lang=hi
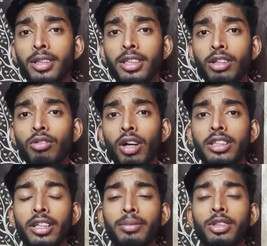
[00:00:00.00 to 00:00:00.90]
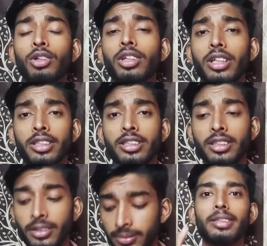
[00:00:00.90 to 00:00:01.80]
में दिए वहाँ जाकर आप चेकआउट कर
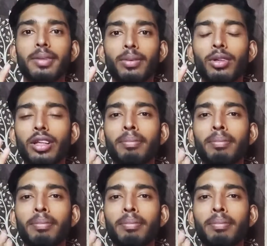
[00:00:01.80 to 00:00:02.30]
सकते हैं स्मार्टफोन